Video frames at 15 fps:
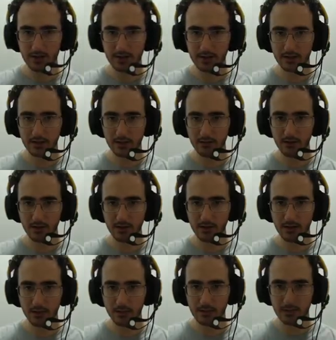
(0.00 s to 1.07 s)
tem um item,
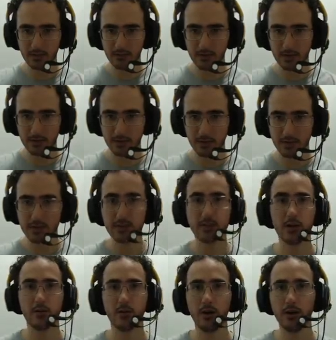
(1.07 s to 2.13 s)
mas infelizmente a gente já
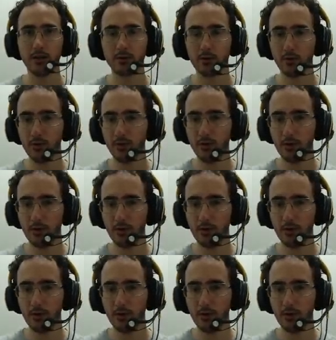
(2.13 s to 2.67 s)
coletou